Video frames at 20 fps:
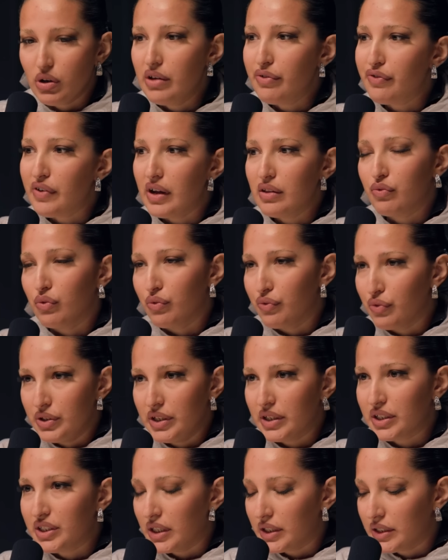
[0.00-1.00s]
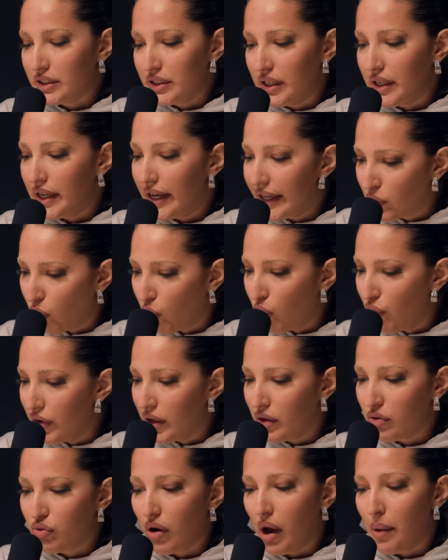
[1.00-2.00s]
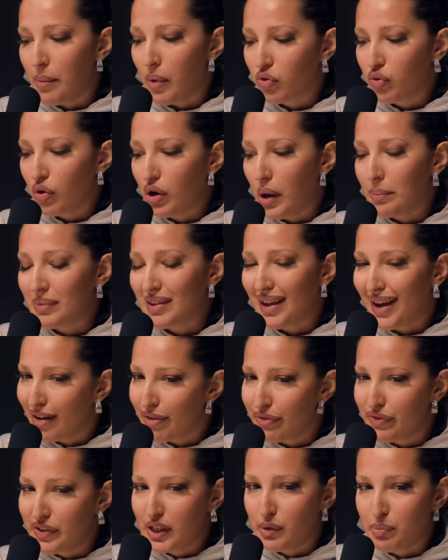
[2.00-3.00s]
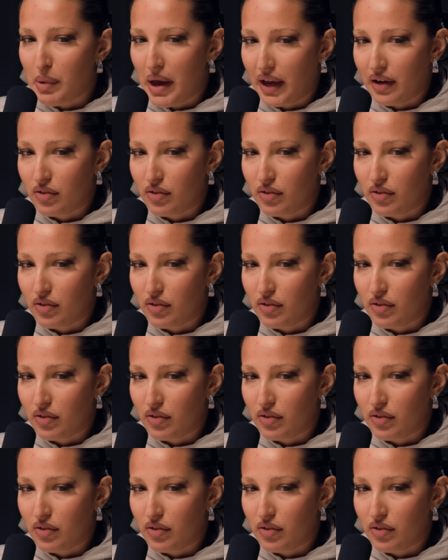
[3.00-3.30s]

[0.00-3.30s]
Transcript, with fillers: les fans vont venir chercher et trouver sur un morceau comme Trafic par